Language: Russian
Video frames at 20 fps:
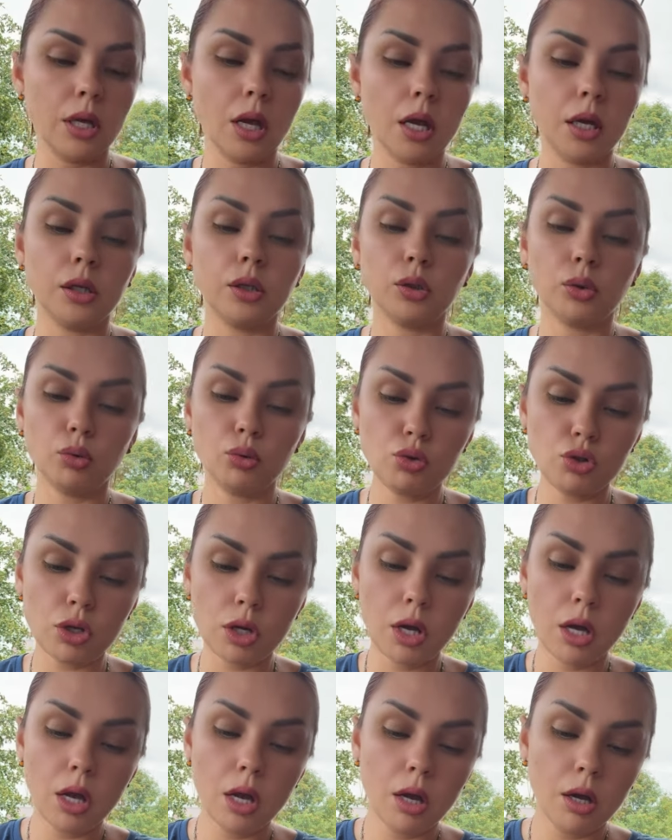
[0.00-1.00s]
Я их
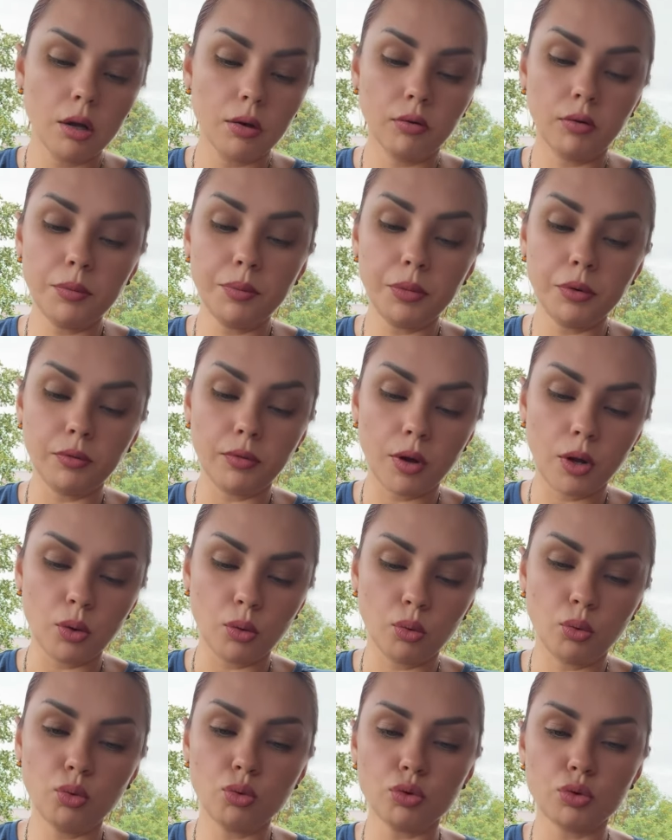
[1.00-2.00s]
тоже
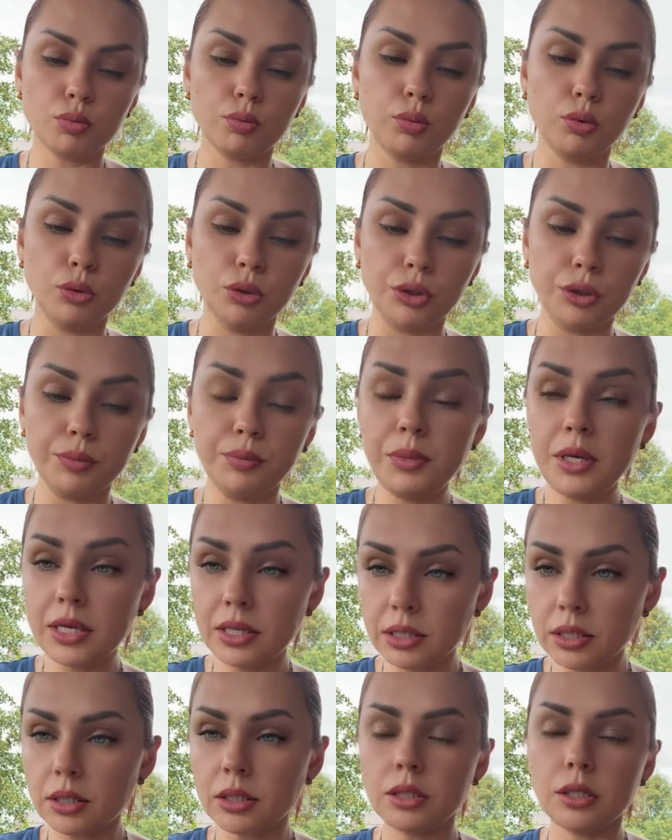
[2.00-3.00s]
выпиваю. Курс будет
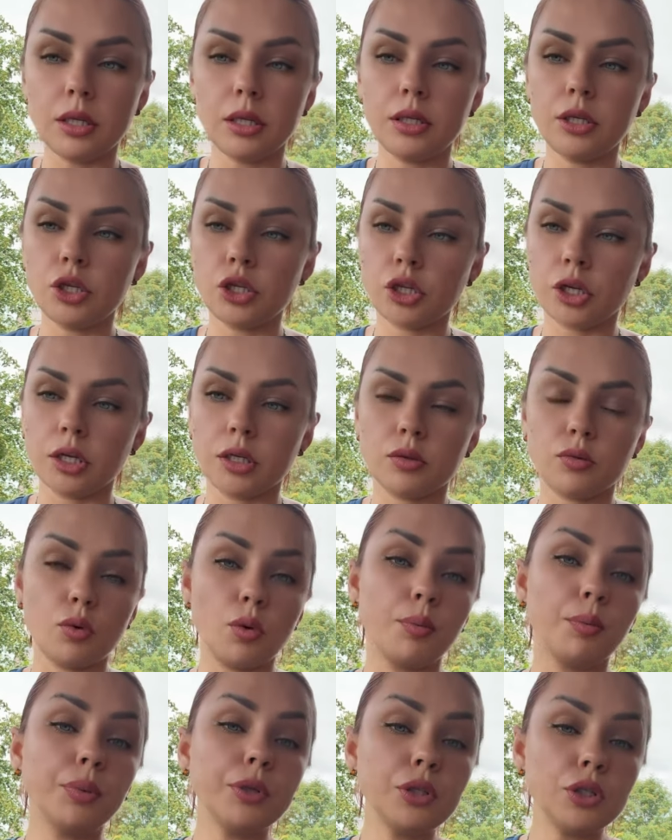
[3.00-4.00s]
месяц. Сердечко я
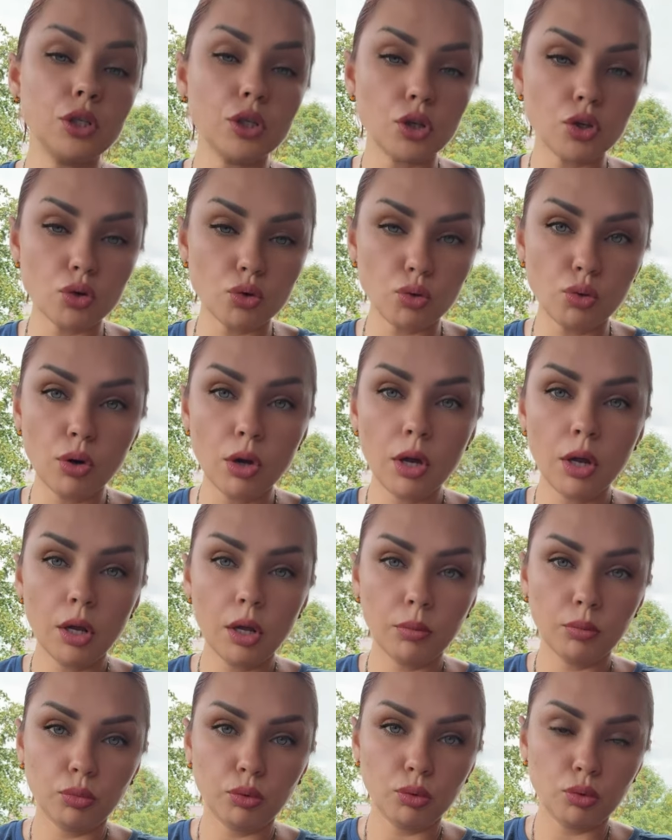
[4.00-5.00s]
свое поддержу.
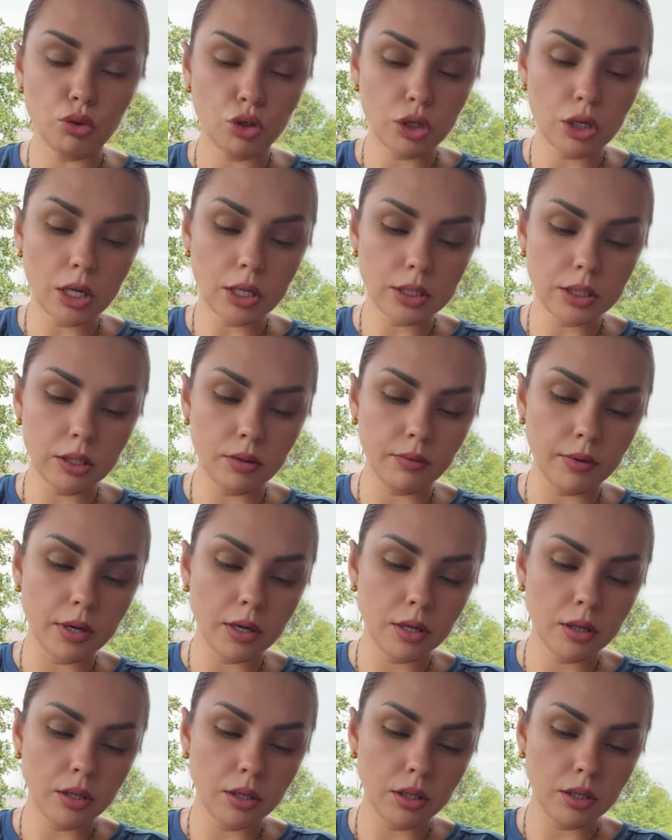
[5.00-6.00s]
Буду счастлива
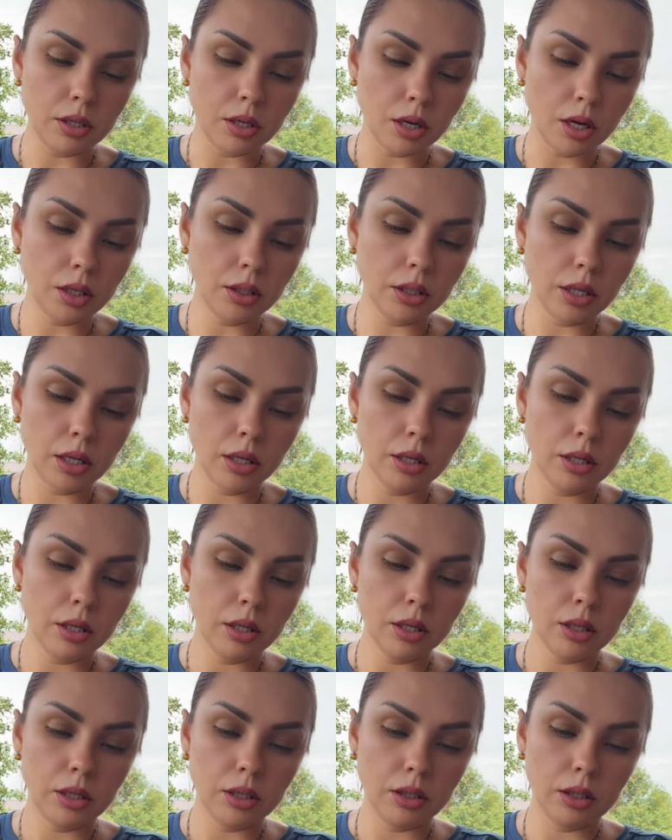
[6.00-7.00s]
и рада
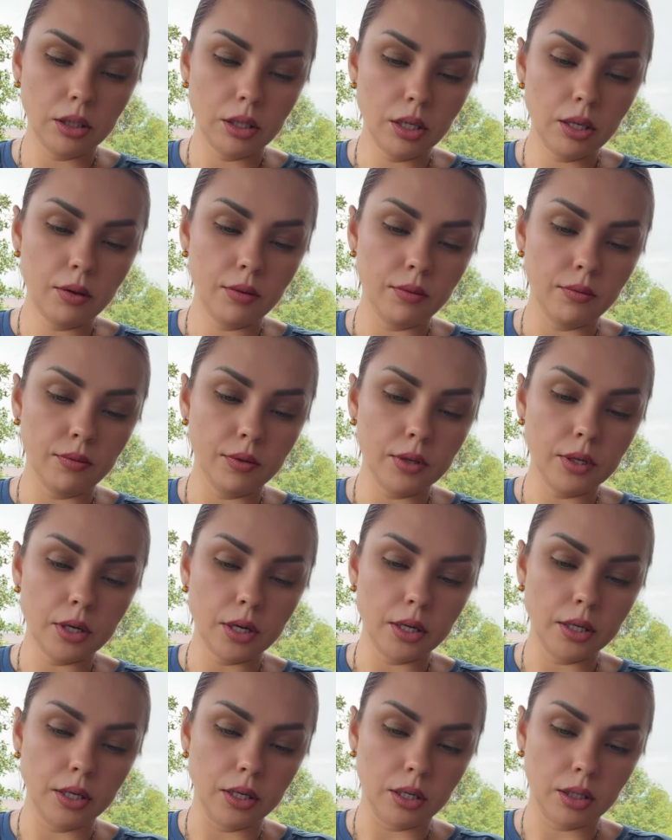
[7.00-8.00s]

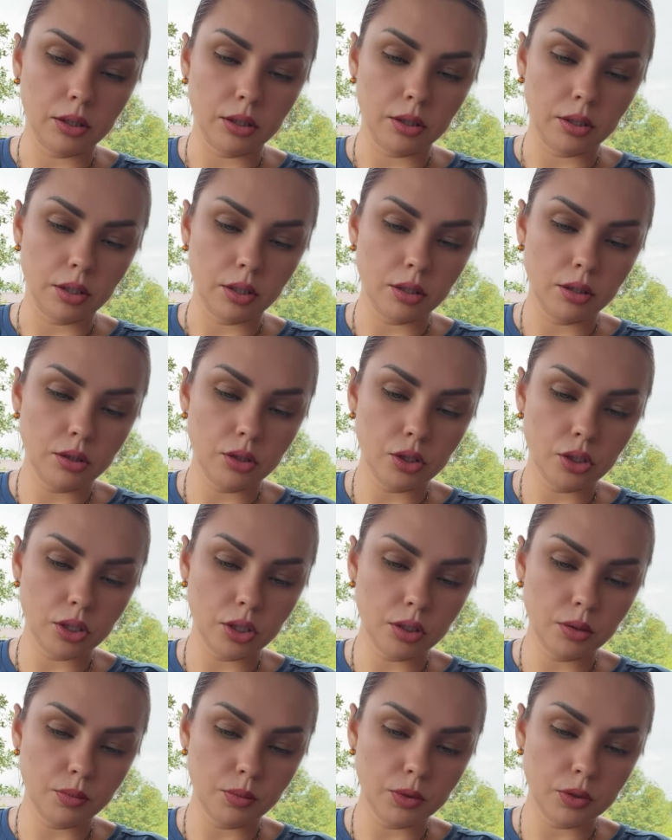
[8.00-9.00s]
невероятно.
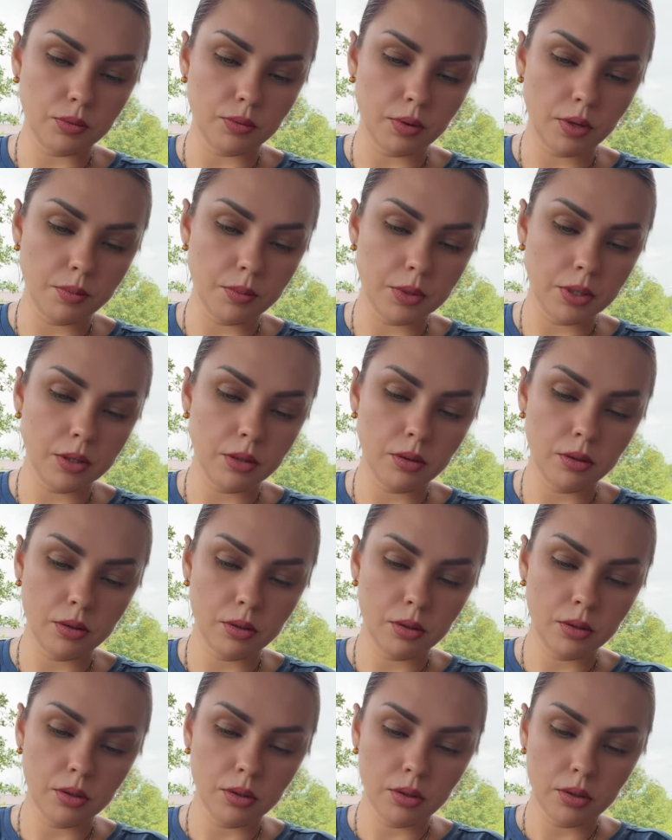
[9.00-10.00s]
Сейчас мы с вами
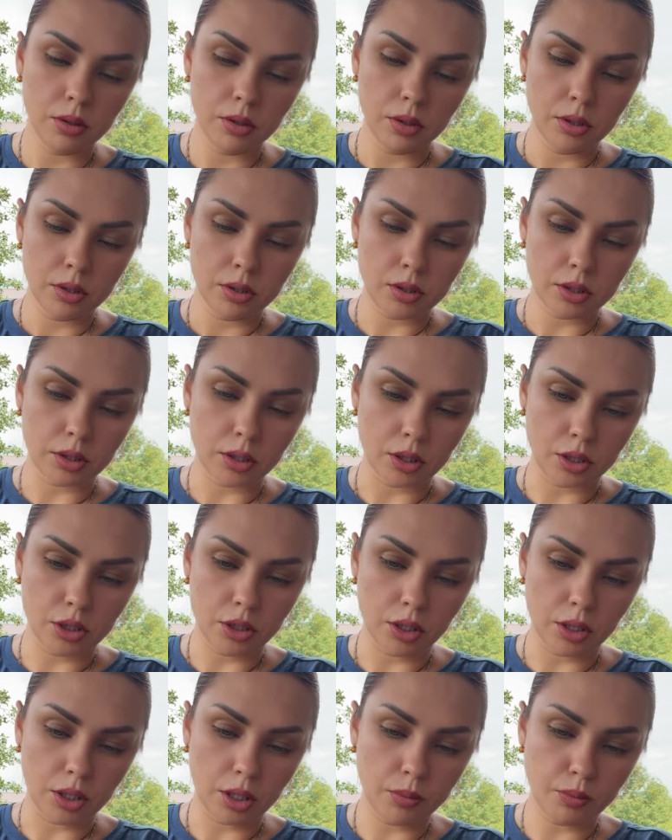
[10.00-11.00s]

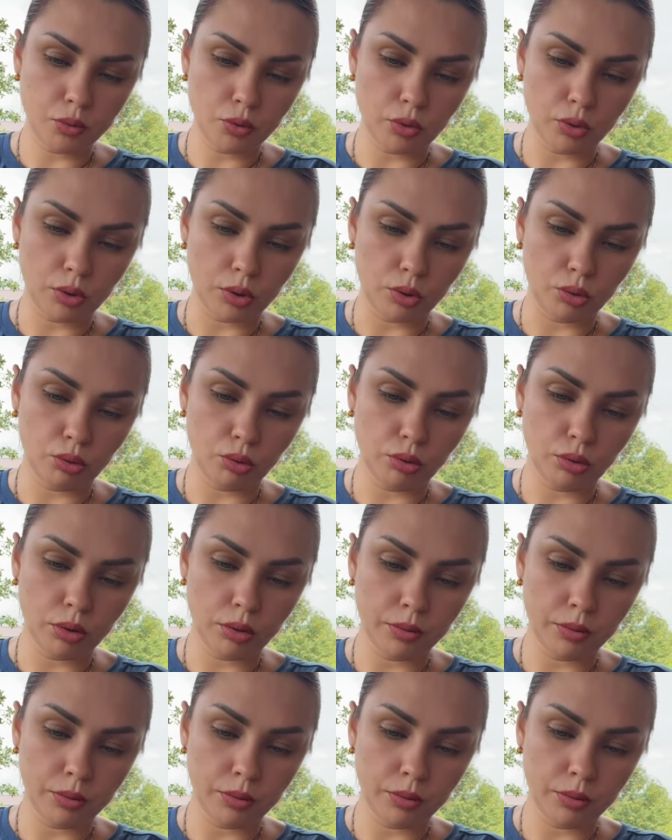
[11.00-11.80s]
каждой капсулкой тут